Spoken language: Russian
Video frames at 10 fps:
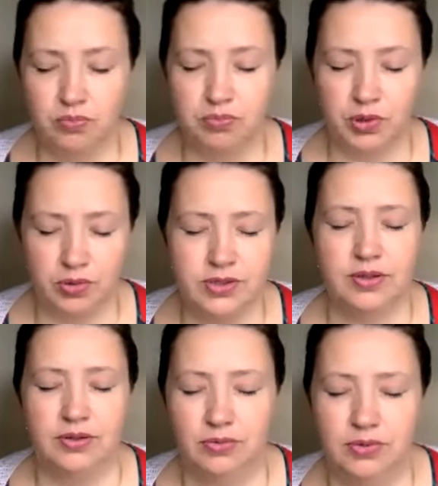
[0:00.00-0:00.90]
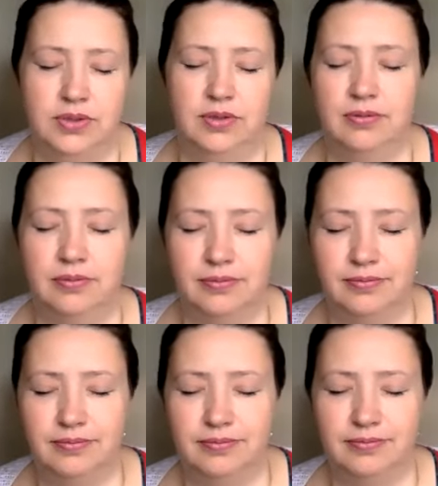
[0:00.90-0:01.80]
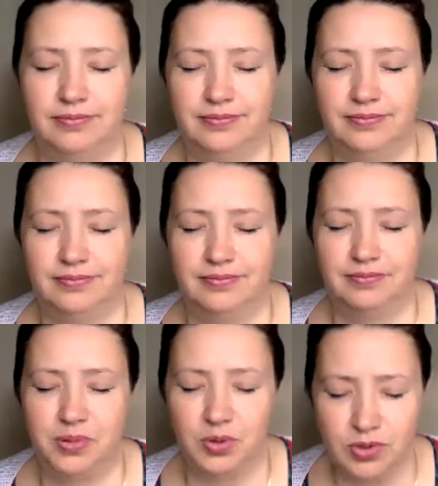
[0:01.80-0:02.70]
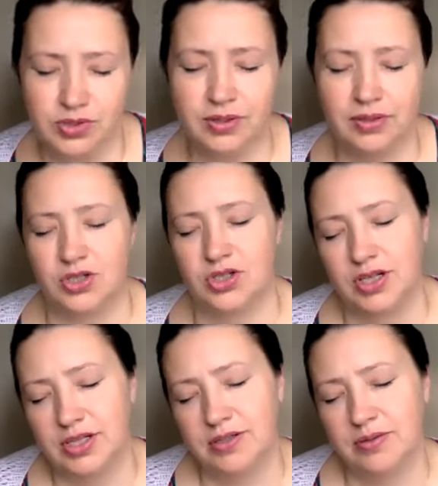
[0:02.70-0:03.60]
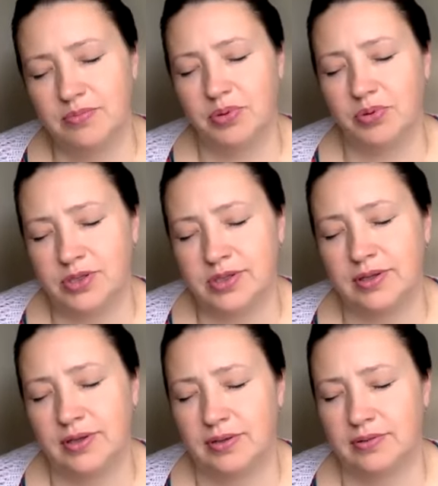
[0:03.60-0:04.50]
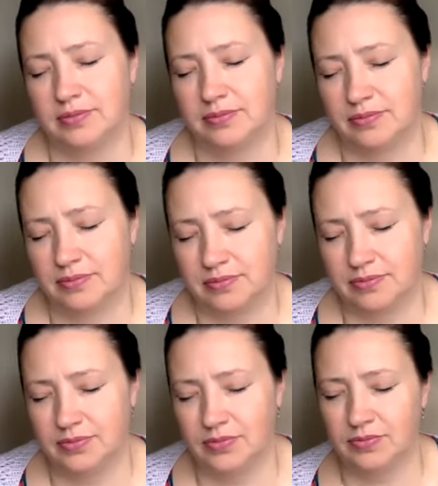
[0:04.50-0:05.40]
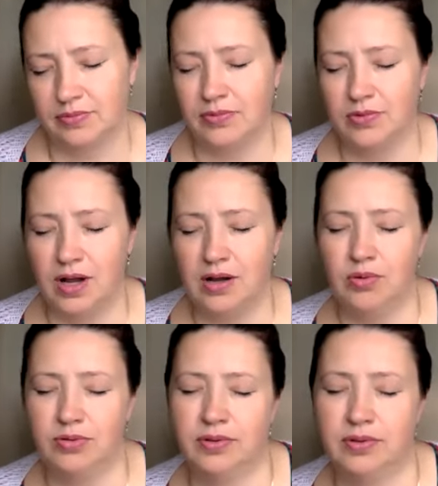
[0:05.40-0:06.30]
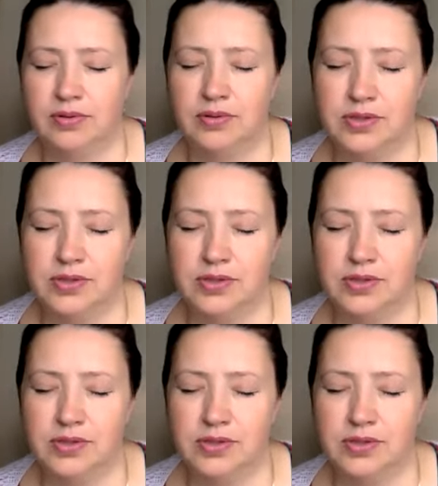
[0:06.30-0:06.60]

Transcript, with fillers: Просто люди, просто жизнь, просто ну, какой-то, не